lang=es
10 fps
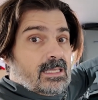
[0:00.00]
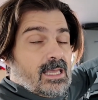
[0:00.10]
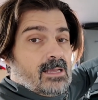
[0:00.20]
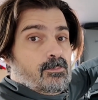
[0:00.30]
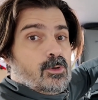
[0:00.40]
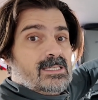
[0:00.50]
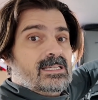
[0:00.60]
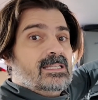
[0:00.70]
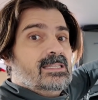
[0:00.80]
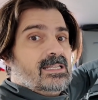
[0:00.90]
que puede
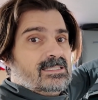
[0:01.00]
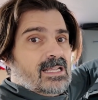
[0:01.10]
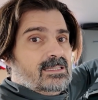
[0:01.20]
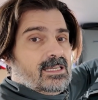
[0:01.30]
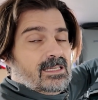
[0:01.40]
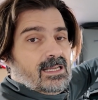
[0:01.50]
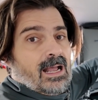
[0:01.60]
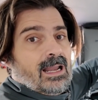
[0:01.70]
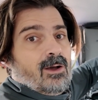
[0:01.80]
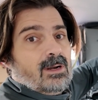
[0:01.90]
ser interesante
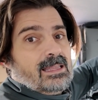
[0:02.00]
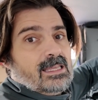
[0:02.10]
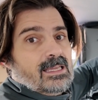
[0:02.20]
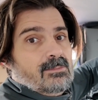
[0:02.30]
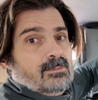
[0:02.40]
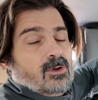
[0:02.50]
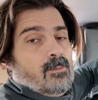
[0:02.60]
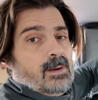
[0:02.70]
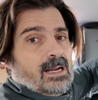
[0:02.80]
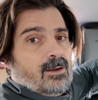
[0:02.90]
a la hora de
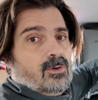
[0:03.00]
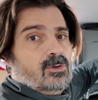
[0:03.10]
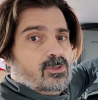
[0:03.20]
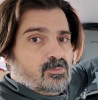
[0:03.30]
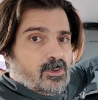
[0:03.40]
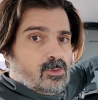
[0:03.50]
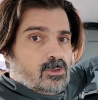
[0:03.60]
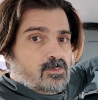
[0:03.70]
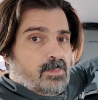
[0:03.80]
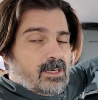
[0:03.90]
compararlo con otros
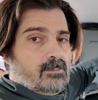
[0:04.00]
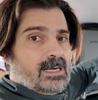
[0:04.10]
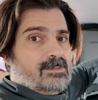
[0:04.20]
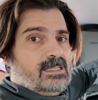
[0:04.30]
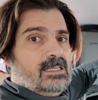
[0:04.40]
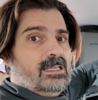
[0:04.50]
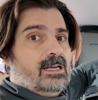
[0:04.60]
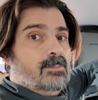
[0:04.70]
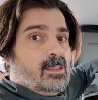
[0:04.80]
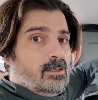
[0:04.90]
productos, pero para mi entender
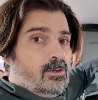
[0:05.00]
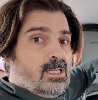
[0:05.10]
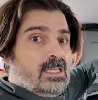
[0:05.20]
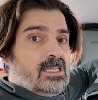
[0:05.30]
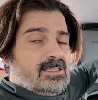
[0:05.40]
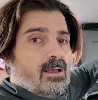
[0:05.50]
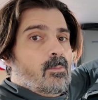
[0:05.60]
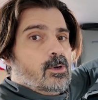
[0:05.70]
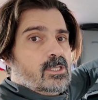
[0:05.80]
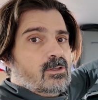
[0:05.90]
el precio está un
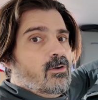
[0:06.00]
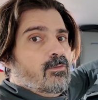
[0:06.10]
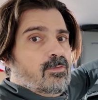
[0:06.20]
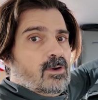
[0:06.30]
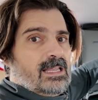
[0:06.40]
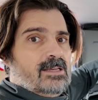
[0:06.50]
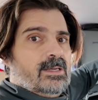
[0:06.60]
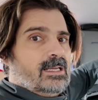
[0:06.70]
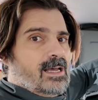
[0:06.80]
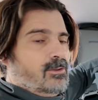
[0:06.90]
poquito fuera de
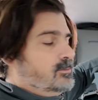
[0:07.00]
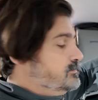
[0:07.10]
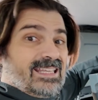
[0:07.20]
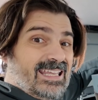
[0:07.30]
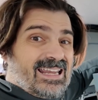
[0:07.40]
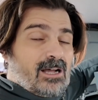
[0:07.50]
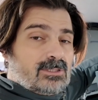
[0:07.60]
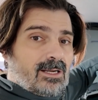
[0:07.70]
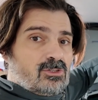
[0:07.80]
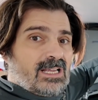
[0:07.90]
mercado. Y la
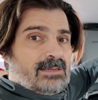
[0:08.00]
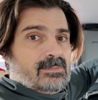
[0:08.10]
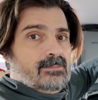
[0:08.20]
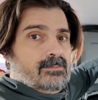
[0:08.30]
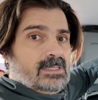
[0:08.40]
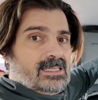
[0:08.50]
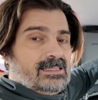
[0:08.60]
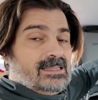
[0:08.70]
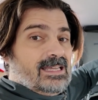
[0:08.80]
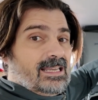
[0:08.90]
otra cosa que a mi
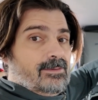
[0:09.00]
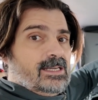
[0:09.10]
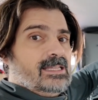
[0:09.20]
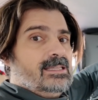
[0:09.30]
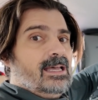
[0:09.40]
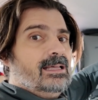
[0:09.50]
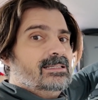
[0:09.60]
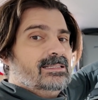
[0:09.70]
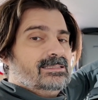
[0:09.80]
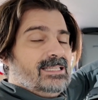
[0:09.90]
entender deberían
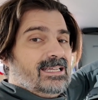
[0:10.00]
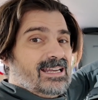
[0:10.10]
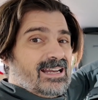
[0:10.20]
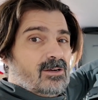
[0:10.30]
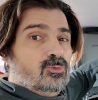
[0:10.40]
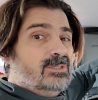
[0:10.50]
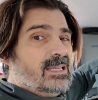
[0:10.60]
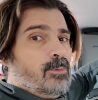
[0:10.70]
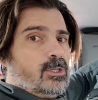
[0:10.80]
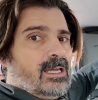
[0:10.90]
de, crear algún
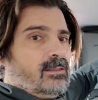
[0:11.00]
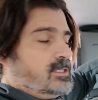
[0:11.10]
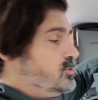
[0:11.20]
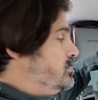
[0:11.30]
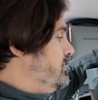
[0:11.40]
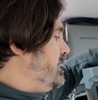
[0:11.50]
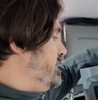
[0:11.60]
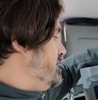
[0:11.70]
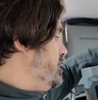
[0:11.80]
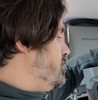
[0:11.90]
tipo de accesorio la
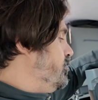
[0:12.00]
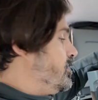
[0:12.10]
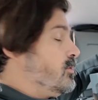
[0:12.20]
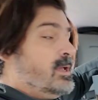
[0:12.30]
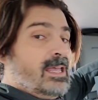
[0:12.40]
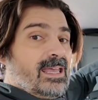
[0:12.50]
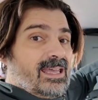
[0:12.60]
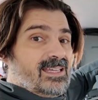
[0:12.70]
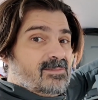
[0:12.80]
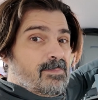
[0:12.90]
gente de GoFlow
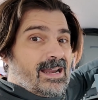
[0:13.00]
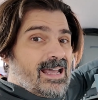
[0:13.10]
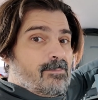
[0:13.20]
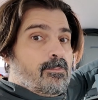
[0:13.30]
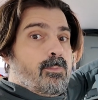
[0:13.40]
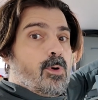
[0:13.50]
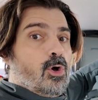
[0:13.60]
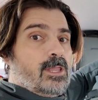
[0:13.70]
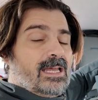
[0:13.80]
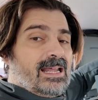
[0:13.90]
es para
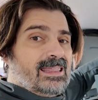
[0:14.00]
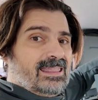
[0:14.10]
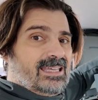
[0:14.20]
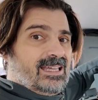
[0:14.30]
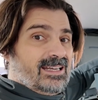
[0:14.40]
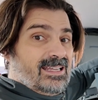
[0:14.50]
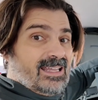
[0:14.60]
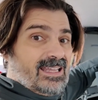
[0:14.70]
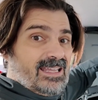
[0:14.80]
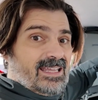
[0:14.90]
poder hacer
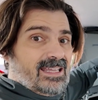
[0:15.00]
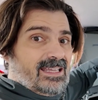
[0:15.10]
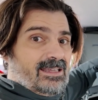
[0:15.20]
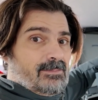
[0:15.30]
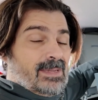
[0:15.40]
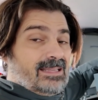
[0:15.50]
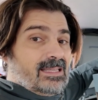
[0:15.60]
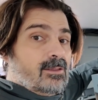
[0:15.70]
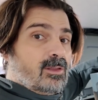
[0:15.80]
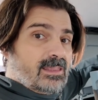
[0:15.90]
eh,
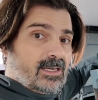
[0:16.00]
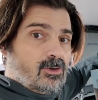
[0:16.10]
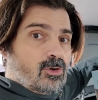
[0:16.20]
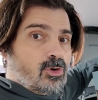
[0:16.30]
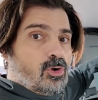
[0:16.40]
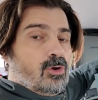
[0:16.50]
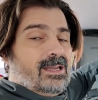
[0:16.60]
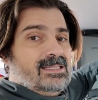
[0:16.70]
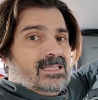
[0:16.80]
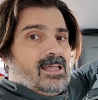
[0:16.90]
vertido cero
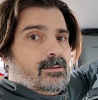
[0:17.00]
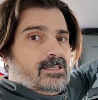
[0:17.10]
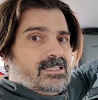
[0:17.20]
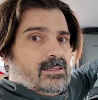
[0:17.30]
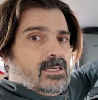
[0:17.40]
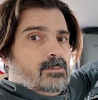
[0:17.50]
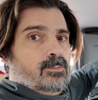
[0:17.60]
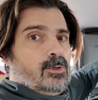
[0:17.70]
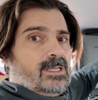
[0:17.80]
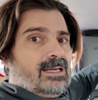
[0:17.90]
con la instalación, es decir,
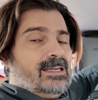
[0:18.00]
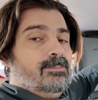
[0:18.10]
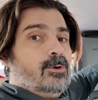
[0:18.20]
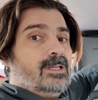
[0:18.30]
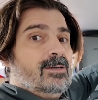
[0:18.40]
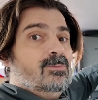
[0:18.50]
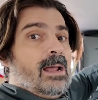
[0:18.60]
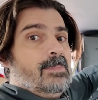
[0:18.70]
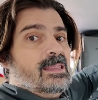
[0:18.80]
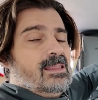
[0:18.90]
poderle poner
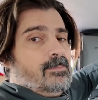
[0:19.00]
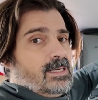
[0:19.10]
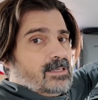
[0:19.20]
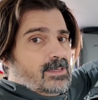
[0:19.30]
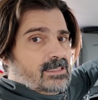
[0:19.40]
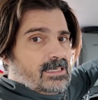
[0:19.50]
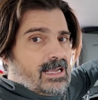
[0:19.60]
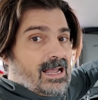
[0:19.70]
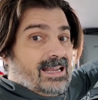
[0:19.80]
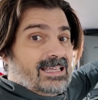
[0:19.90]
una pinza
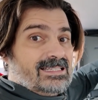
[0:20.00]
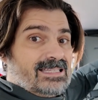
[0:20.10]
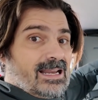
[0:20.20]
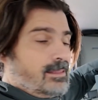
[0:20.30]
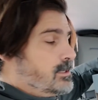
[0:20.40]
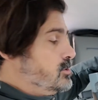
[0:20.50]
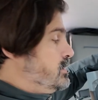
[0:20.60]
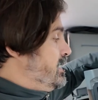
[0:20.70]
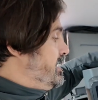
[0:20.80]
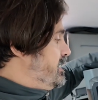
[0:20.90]
amperimétrica a la instalación
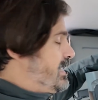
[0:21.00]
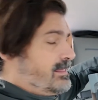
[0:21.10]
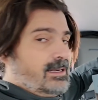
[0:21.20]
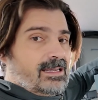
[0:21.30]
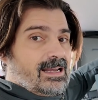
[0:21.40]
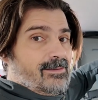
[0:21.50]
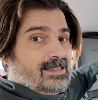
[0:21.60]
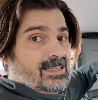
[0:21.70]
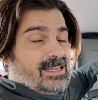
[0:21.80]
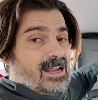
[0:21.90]
y hacer que la
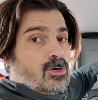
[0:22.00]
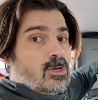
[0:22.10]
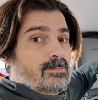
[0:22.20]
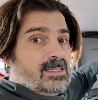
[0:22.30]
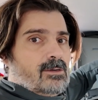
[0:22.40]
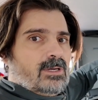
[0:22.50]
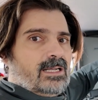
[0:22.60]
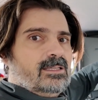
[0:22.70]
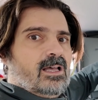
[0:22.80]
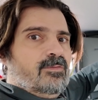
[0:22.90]
batería no emita una
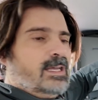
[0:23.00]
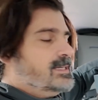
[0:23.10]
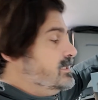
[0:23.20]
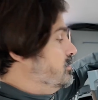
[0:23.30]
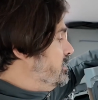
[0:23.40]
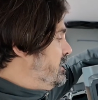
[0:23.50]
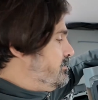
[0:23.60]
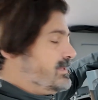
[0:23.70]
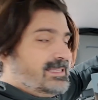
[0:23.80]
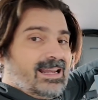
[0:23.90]
cantidad fija, sino que
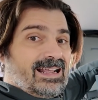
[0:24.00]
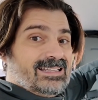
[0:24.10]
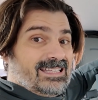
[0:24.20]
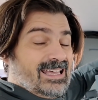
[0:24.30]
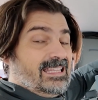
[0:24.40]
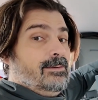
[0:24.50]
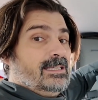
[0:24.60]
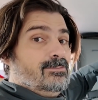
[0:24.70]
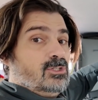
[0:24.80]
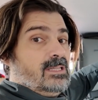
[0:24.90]
emita la cantidad que
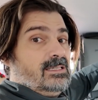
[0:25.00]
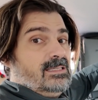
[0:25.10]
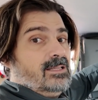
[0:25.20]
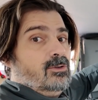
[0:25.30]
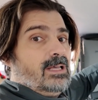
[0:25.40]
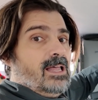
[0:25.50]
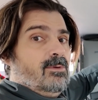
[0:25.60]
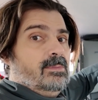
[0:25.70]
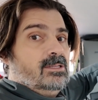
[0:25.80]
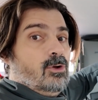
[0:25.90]
vayamos necesitando en cada
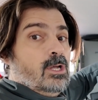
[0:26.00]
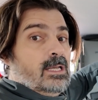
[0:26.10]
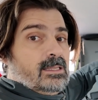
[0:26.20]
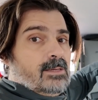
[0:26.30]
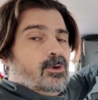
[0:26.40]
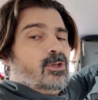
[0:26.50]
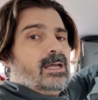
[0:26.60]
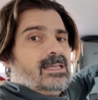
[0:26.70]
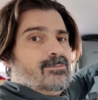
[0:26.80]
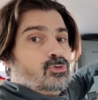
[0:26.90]
momento. De modo que
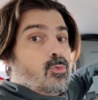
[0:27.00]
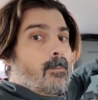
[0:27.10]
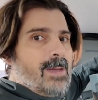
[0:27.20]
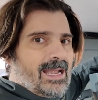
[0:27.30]
haríamos un